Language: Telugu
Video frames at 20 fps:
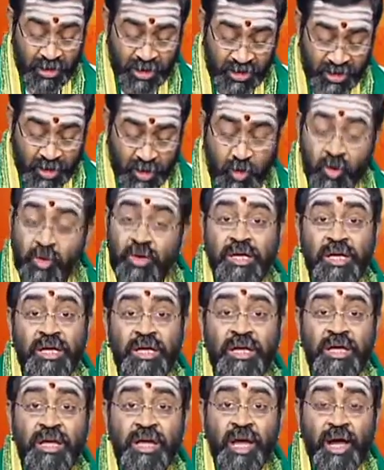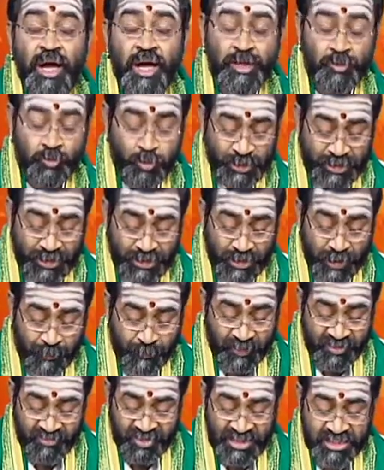లంకలోకి అద్భుతంగా
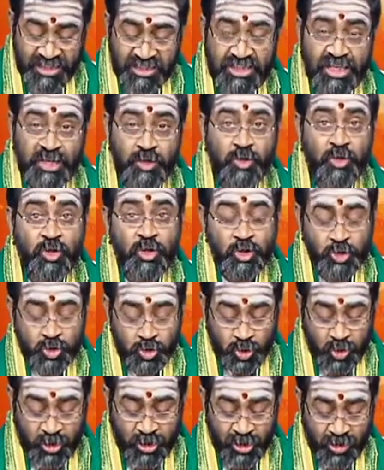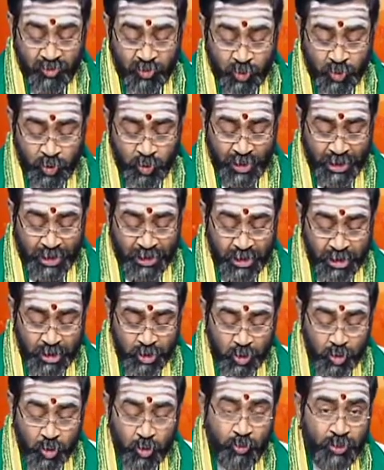ప్రవేశించారు సుగ్రీవుడు
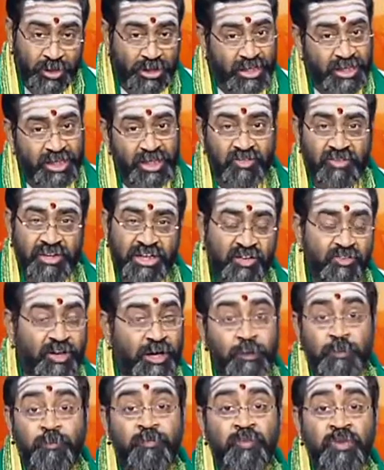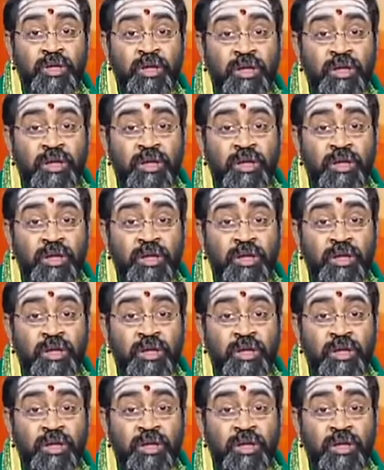అంగదుడు మొదలైనటువంటి వారు